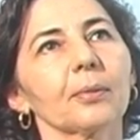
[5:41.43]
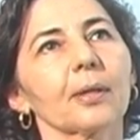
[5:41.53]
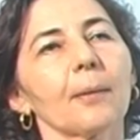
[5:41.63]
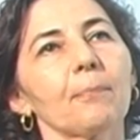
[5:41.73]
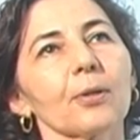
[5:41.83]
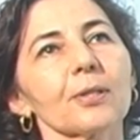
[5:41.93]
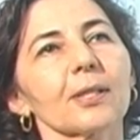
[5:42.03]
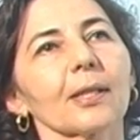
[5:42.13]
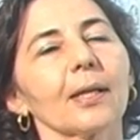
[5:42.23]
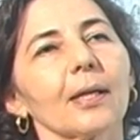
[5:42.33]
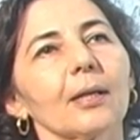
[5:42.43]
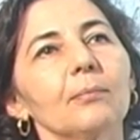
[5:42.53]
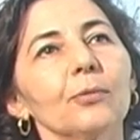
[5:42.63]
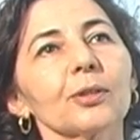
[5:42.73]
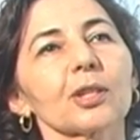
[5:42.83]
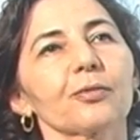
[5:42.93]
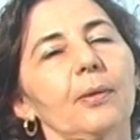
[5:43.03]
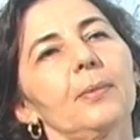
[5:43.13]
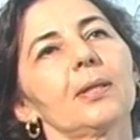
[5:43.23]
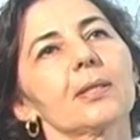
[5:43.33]
porque após a guerra, muitas
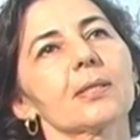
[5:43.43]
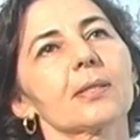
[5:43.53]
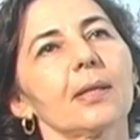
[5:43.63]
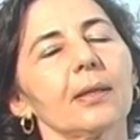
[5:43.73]
famílias